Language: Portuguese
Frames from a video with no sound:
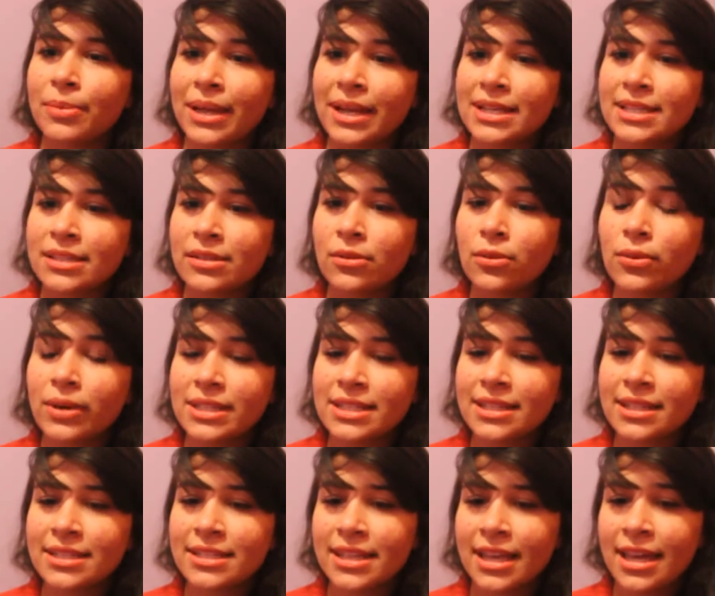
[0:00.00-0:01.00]
parecido com esse
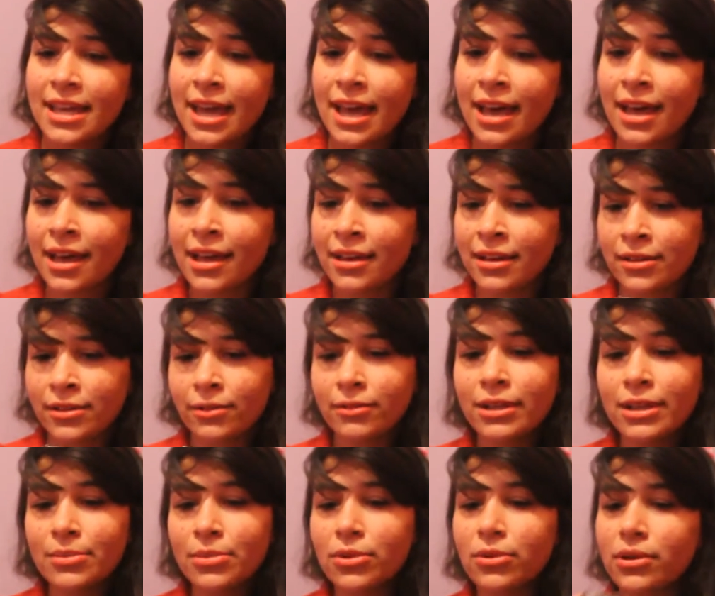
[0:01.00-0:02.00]
na C&A, eu não
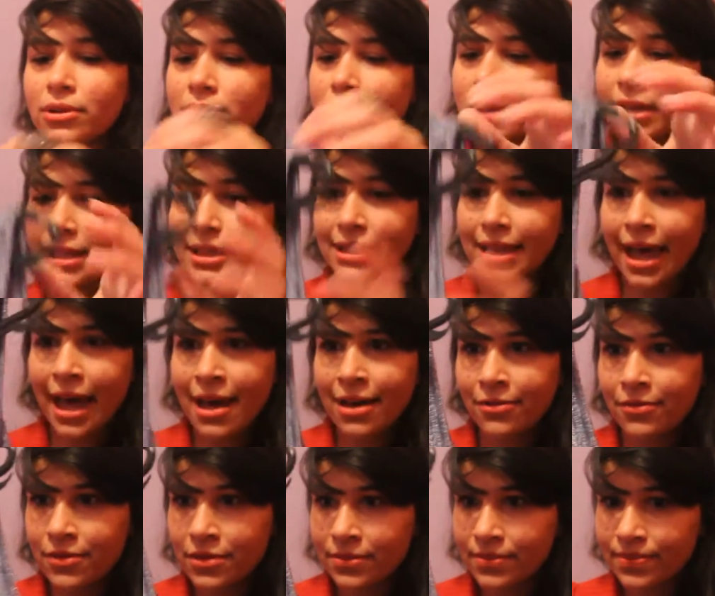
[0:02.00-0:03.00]
lembro quanto que
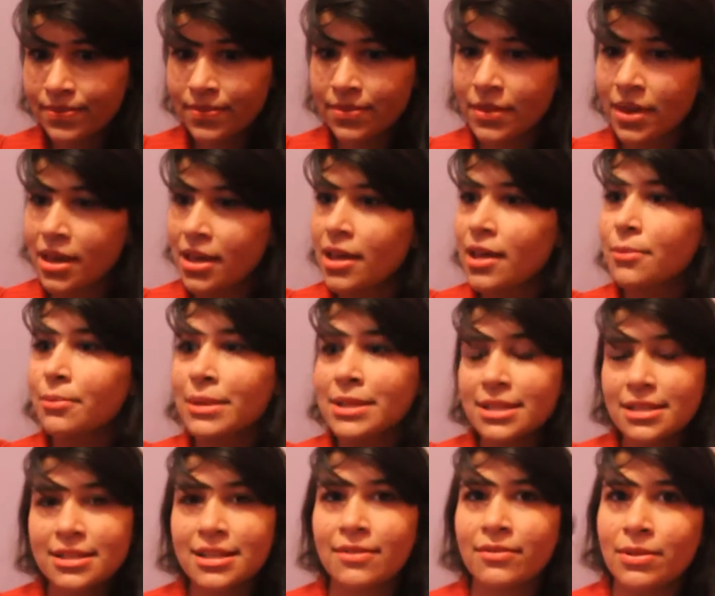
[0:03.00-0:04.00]
tava, mas
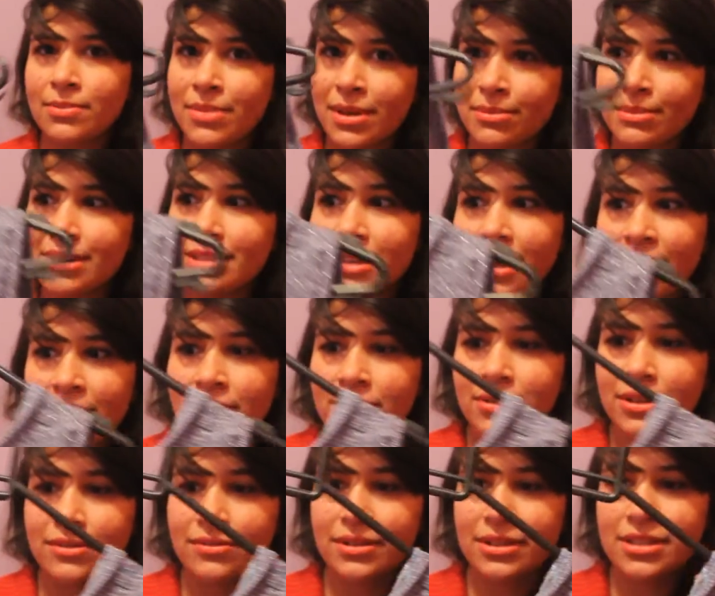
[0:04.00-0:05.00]
estava bem mais caro do
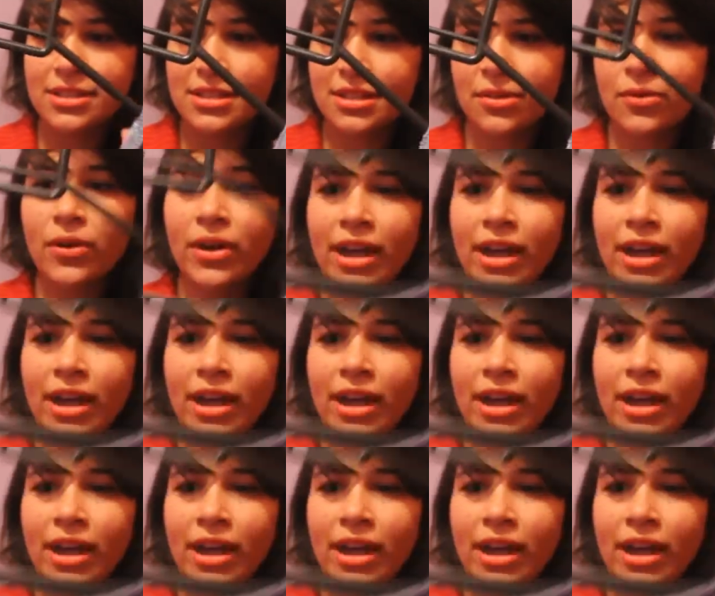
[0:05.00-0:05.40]
que 25